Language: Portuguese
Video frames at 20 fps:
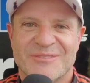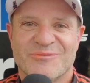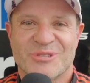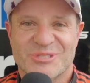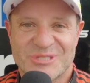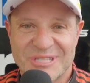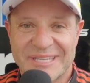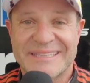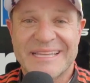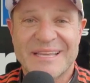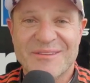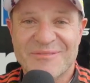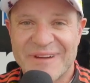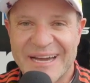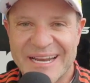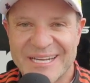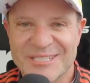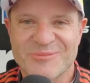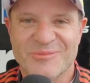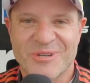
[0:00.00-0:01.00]
você tem
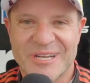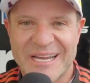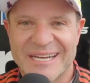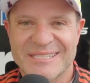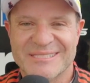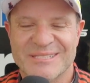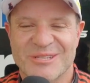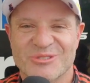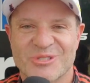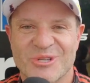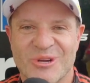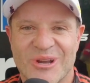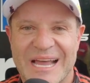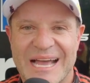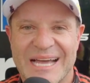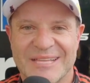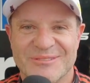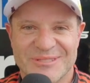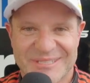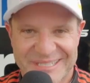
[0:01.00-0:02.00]
várias mulheres ao seu
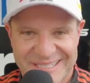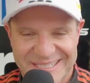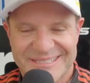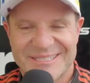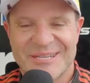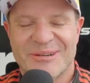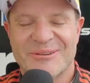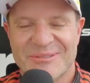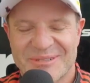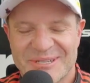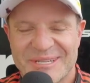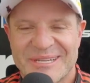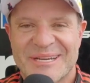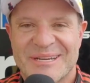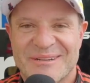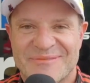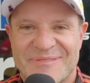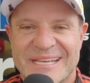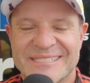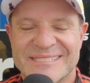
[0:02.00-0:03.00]
lado. Então,
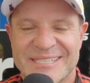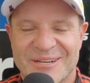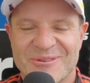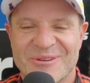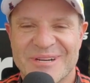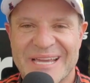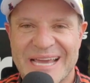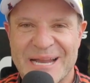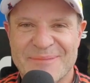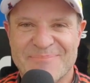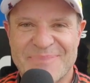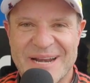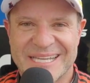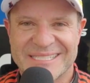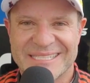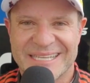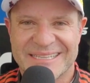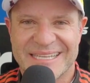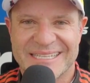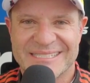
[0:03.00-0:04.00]
faça com que ela
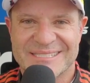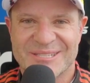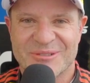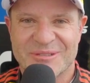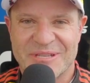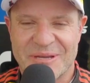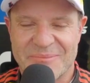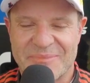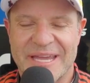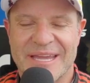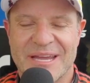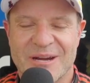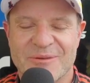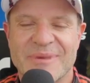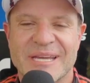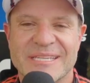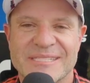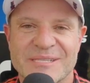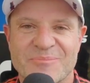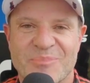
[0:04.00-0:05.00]
preste atenção também, é um
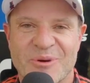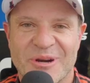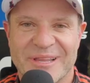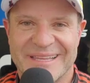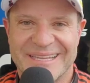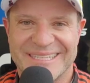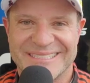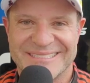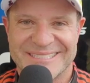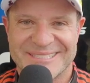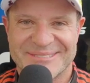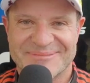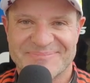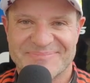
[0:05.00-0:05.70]
mês importante.